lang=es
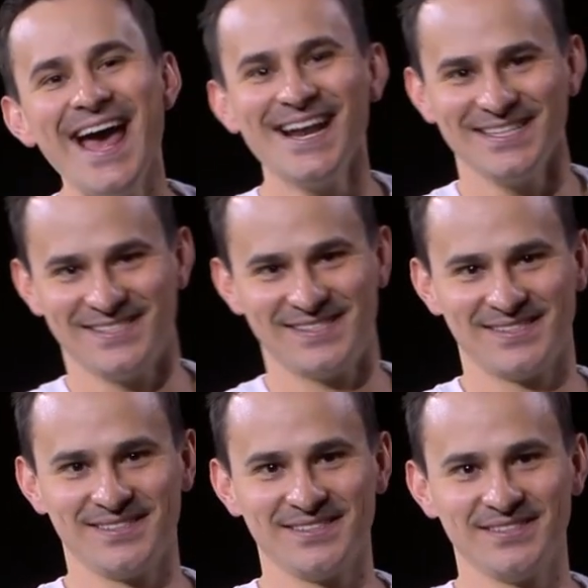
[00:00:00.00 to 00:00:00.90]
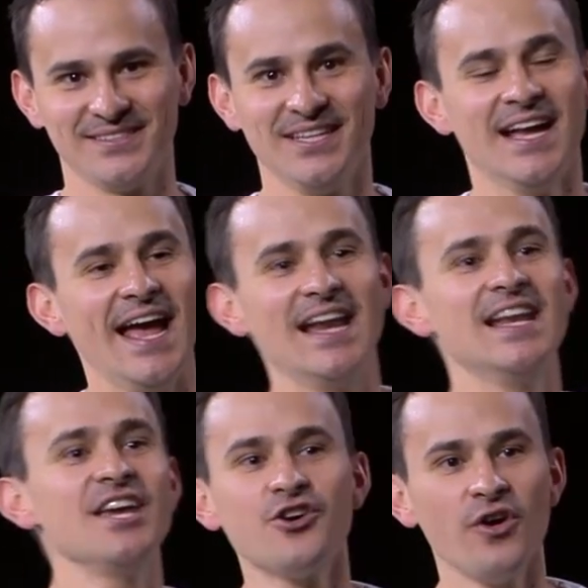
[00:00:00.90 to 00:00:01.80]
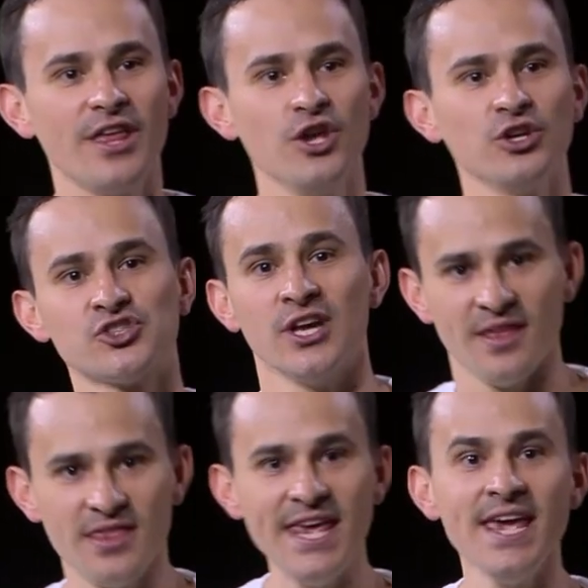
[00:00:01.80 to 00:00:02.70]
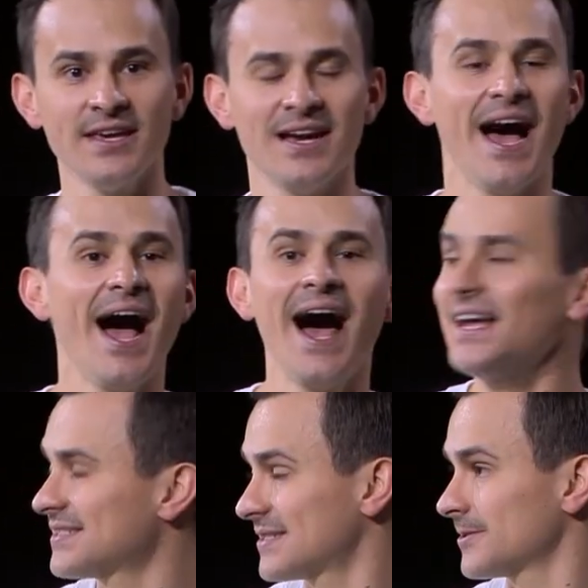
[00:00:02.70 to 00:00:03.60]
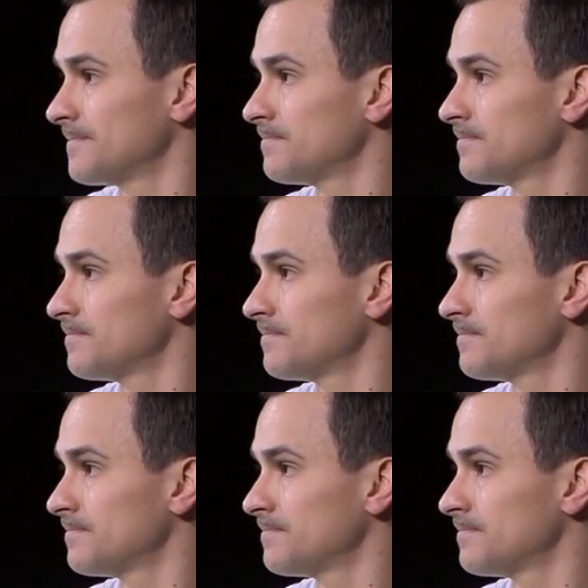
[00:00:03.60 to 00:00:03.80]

eres el Hijo de Dios, di, haz.